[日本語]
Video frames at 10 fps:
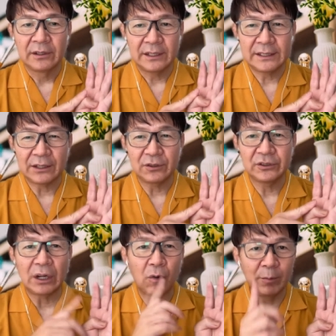で、先ほど
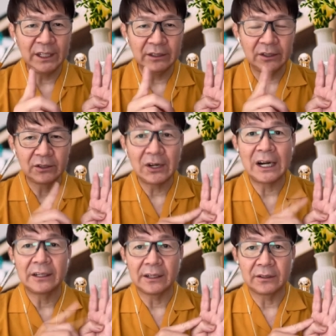言ったコミュニティというの
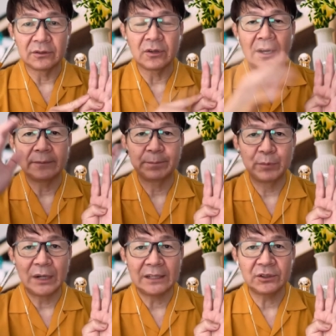は何かというと、
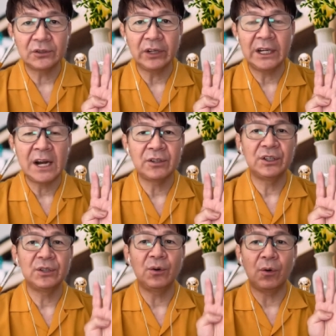プラスの
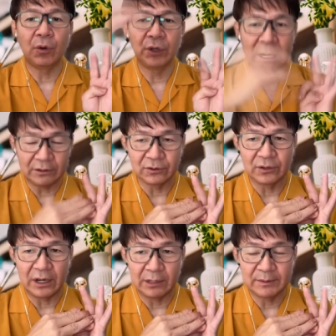エネルギーを補うということになり
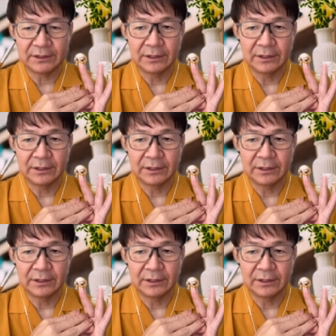ます。